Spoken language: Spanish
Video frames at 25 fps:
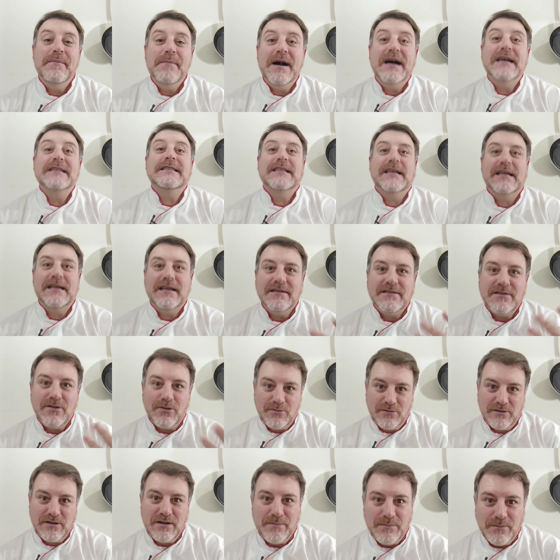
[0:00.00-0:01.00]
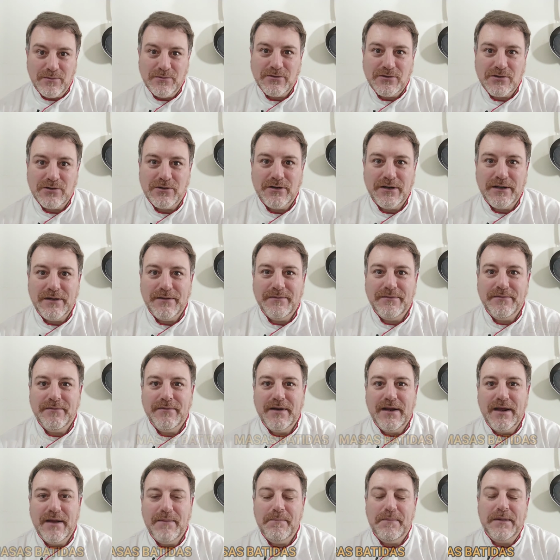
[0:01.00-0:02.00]
masas que se usan mucho
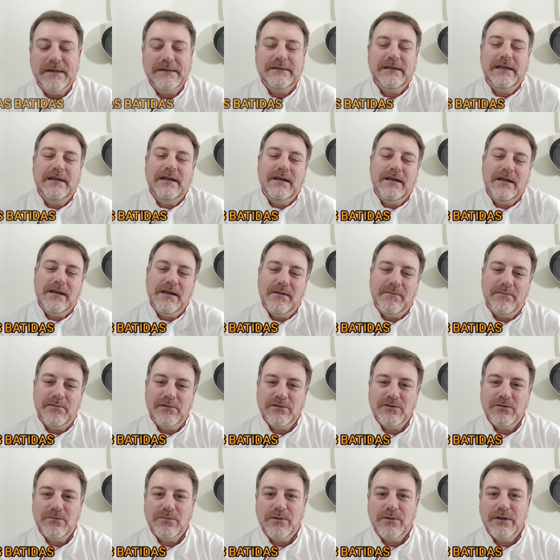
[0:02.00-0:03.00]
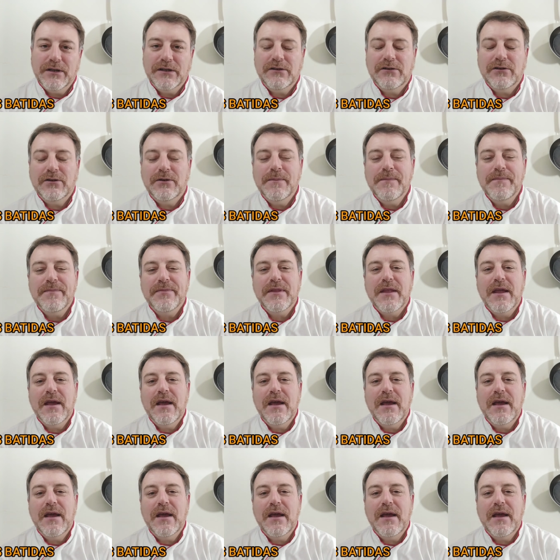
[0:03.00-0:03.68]
en, pastelería, por supuesto.